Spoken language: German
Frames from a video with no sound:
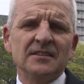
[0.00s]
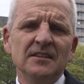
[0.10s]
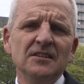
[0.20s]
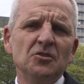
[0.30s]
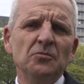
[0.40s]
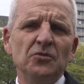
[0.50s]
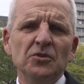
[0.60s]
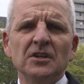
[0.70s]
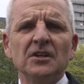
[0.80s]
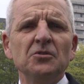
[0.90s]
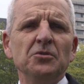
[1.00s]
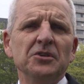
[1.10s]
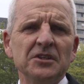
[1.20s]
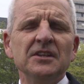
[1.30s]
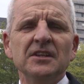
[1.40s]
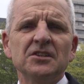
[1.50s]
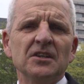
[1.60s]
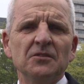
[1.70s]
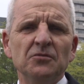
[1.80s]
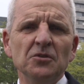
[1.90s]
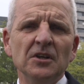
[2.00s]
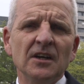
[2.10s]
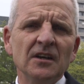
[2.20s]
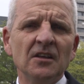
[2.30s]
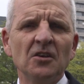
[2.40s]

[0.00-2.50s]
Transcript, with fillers: Das Klinikum Fulda gehört der Stadt Fulda.